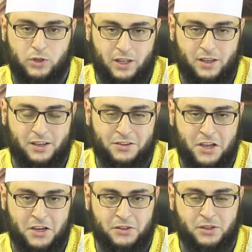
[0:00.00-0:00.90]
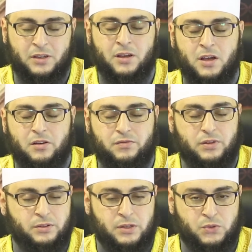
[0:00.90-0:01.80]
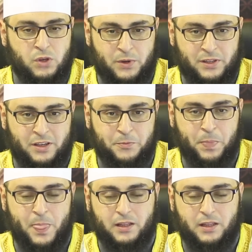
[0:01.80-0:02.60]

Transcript: إلها أحدا فردا صمدا